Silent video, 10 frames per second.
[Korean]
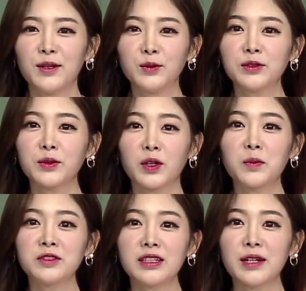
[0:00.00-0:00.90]
오늘도
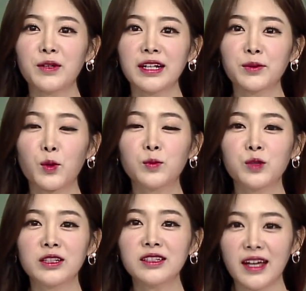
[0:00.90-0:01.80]
여러분의 생활에
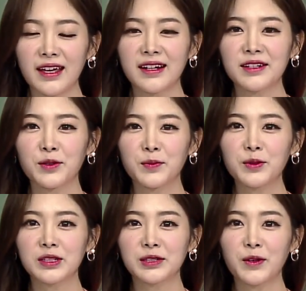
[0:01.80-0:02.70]
도움되는 다양한
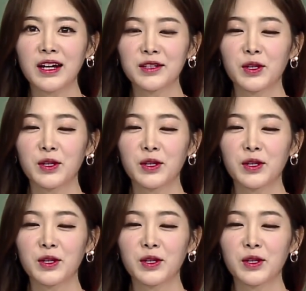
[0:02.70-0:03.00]
정보들과